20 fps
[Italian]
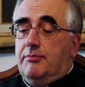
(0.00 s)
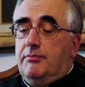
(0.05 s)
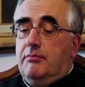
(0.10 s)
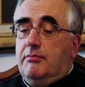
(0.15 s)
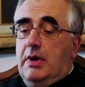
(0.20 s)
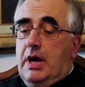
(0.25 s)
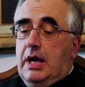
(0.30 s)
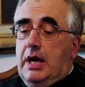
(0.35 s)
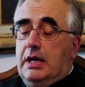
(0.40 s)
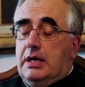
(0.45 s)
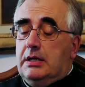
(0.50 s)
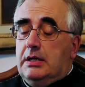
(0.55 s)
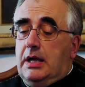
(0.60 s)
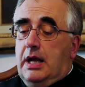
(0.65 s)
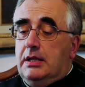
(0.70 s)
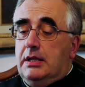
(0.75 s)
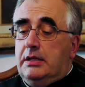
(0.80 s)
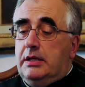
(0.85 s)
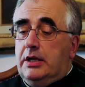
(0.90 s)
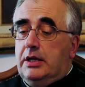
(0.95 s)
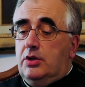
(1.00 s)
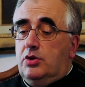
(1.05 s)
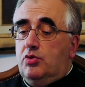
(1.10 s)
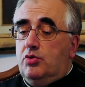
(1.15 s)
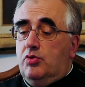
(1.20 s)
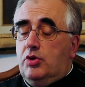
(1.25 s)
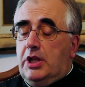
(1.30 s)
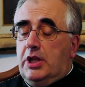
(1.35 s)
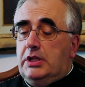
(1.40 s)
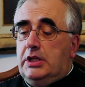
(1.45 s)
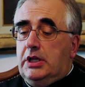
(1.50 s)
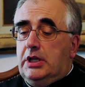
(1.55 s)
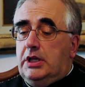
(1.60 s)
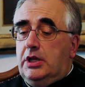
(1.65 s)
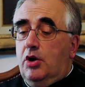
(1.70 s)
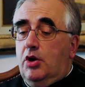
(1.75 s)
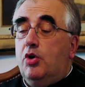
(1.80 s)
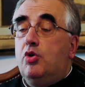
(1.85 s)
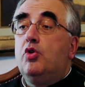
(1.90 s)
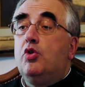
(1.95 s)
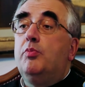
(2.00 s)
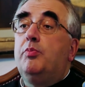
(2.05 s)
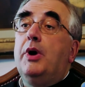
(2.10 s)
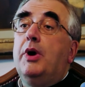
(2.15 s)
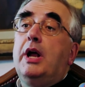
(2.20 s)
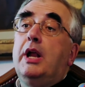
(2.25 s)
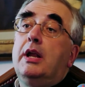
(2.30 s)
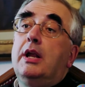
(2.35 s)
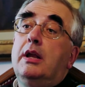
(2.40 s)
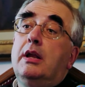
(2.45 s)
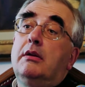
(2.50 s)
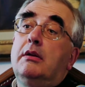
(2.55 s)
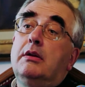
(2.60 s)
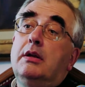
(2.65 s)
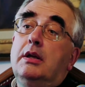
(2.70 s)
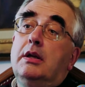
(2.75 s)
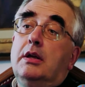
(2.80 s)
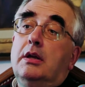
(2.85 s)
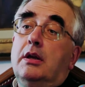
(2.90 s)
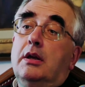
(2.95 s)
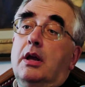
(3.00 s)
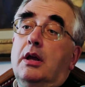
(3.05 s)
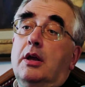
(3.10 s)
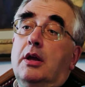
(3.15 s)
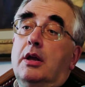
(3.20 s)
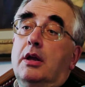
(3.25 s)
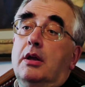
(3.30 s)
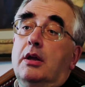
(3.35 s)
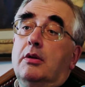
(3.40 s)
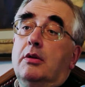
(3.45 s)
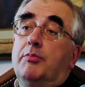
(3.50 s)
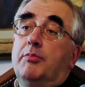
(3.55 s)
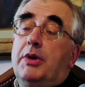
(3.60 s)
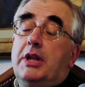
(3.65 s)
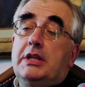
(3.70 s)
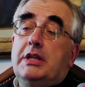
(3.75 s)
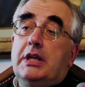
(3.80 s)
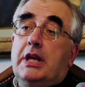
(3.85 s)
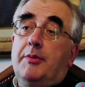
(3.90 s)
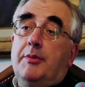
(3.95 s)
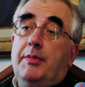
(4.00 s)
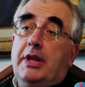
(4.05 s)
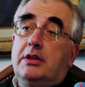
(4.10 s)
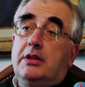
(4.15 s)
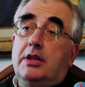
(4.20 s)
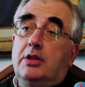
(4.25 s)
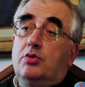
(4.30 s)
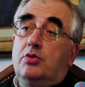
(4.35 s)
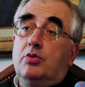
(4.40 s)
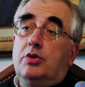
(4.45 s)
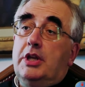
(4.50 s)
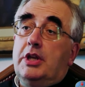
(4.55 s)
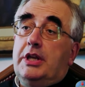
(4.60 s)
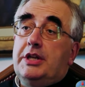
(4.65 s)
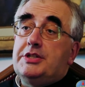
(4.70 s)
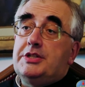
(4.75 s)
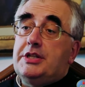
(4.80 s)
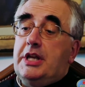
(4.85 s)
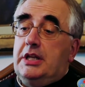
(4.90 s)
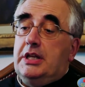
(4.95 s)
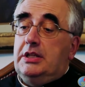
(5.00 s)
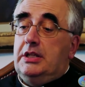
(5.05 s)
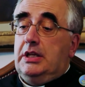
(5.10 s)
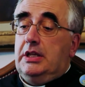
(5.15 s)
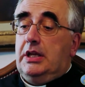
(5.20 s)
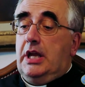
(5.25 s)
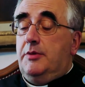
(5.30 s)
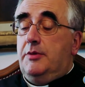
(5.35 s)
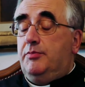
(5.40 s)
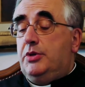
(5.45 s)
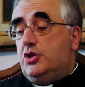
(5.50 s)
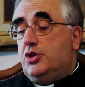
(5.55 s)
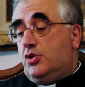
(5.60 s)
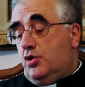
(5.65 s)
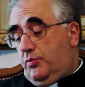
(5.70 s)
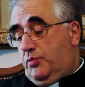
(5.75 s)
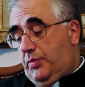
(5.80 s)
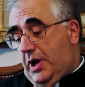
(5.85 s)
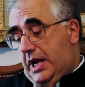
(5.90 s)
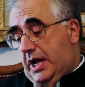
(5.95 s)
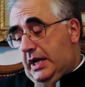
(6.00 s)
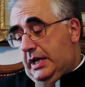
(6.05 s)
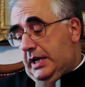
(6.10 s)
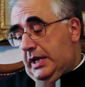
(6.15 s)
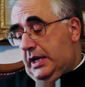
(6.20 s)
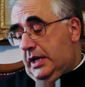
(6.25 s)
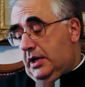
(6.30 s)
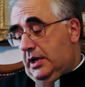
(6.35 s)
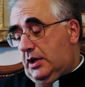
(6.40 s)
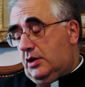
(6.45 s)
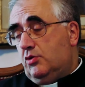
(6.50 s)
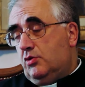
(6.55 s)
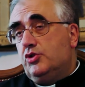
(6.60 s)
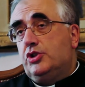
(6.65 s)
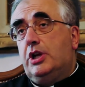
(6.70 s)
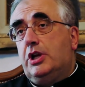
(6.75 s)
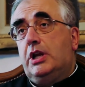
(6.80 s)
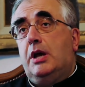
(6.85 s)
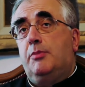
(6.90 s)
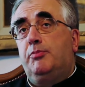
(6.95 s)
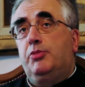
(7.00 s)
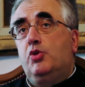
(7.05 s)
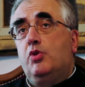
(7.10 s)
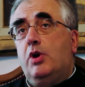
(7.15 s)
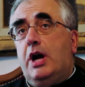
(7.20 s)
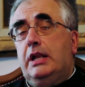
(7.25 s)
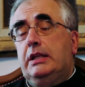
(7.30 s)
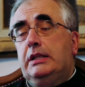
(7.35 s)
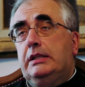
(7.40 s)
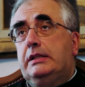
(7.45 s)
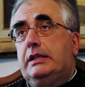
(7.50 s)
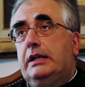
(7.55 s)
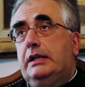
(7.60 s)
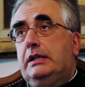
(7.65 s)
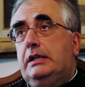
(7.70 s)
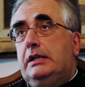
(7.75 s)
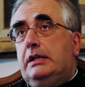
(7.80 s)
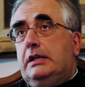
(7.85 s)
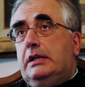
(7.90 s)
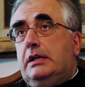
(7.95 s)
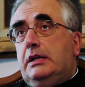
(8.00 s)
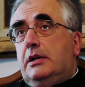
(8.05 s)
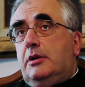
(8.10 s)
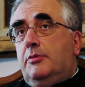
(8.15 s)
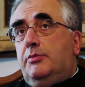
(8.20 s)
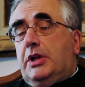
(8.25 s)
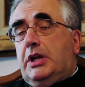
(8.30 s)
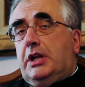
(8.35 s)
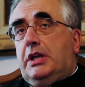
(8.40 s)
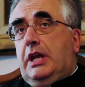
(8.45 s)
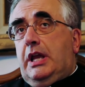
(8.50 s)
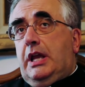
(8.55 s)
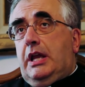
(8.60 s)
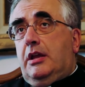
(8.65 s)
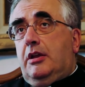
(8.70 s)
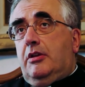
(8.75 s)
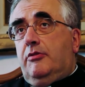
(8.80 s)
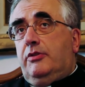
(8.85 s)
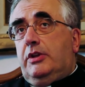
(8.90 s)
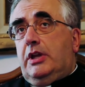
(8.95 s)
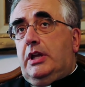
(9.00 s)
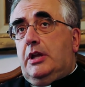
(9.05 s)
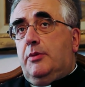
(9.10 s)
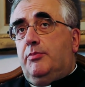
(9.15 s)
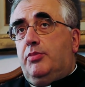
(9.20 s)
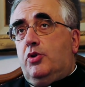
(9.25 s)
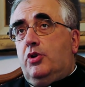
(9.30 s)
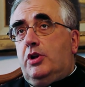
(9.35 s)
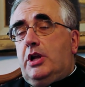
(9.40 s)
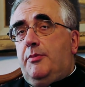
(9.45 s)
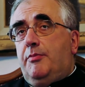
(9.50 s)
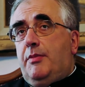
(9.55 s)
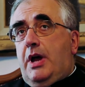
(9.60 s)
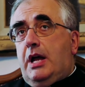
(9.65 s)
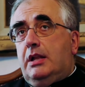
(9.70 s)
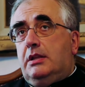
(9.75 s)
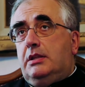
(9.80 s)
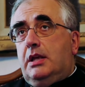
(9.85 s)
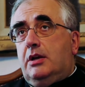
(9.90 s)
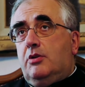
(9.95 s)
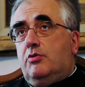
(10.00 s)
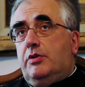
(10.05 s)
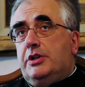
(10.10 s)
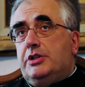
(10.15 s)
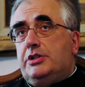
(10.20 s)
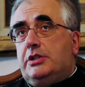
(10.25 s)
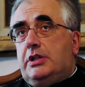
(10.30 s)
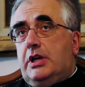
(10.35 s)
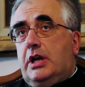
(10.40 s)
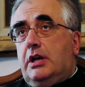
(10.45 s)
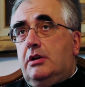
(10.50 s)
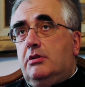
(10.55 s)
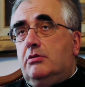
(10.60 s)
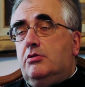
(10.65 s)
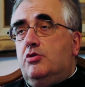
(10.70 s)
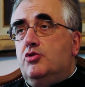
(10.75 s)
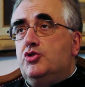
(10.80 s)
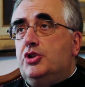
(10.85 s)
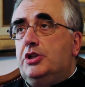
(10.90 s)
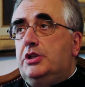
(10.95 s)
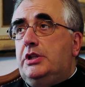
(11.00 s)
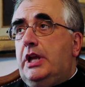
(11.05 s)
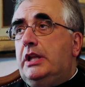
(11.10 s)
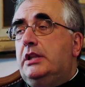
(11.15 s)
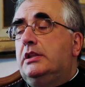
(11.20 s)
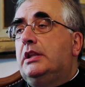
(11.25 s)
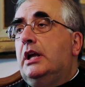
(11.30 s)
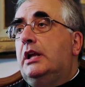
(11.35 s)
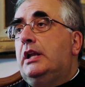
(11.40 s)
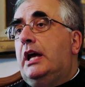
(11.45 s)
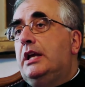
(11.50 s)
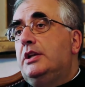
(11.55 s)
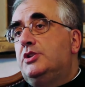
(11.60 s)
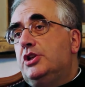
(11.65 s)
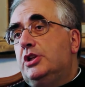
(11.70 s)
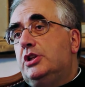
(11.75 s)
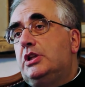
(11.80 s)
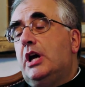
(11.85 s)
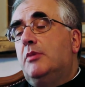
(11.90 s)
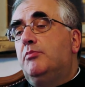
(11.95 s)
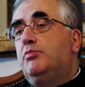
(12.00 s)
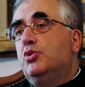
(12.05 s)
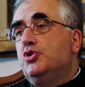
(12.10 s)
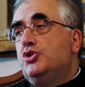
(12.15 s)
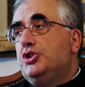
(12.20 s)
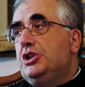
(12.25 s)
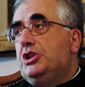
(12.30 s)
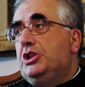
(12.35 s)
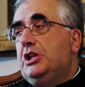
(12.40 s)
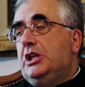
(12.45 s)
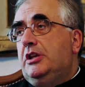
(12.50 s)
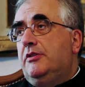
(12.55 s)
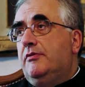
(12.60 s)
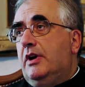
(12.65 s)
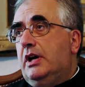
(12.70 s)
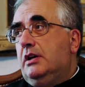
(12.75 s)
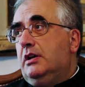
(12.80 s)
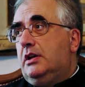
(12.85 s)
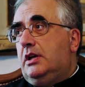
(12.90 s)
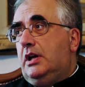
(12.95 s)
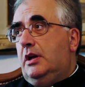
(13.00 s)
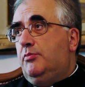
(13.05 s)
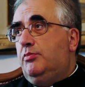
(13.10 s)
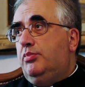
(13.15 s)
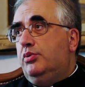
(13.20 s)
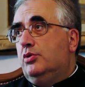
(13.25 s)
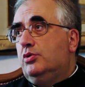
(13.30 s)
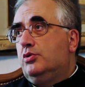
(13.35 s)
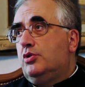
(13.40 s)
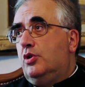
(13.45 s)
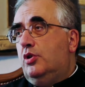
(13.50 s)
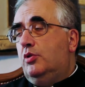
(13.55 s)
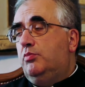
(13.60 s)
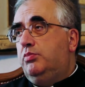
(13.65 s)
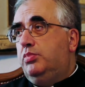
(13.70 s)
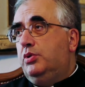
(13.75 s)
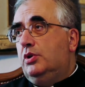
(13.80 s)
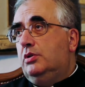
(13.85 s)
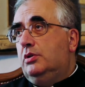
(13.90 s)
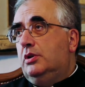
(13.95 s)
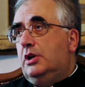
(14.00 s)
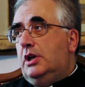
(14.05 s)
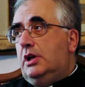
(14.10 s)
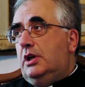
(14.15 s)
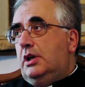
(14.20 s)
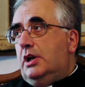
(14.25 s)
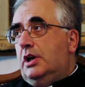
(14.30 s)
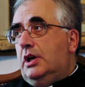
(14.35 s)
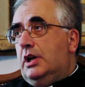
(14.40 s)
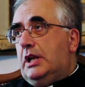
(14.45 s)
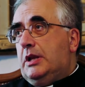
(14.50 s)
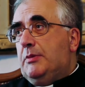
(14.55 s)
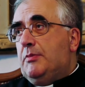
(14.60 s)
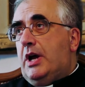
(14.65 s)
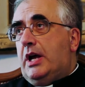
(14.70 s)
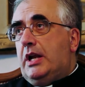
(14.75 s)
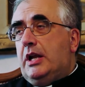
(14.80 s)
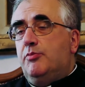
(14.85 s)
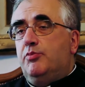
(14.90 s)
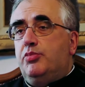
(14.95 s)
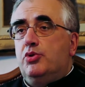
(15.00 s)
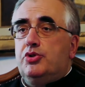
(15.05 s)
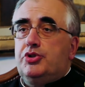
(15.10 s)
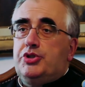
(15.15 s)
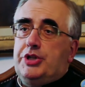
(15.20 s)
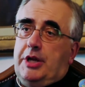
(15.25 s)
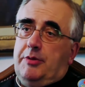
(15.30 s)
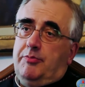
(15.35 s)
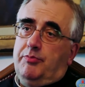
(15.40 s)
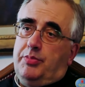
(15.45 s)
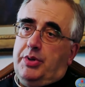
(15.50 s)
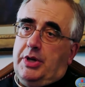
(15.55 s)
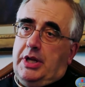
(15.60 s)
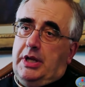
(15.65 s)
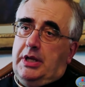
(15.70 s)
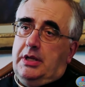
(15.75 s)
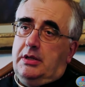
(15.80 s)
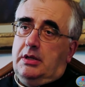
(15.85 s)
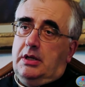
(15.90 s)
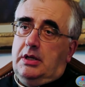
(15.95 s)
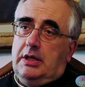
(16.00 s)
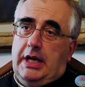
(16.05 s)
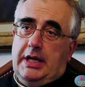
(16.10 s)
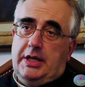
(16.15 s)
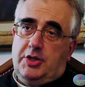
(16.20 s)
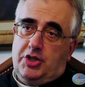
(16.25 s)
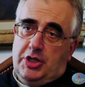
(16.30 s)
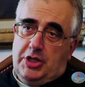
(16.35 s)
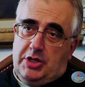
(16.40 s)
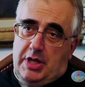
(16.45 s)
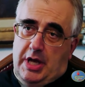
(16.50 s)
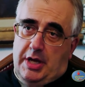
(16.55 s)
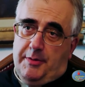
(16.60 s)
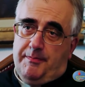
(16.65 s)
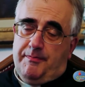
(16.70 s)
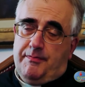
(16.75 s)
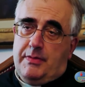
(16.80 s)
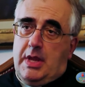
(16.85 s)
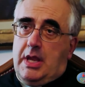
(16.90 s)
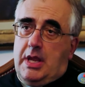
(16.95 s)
ma addirittura di chi occupa eh, praticamente tutte le sedi episcopali, inclusa la più alta, perché viene proclamata questa cosiddetta laicità positiva che purtroppo rimane pur sempre laicità.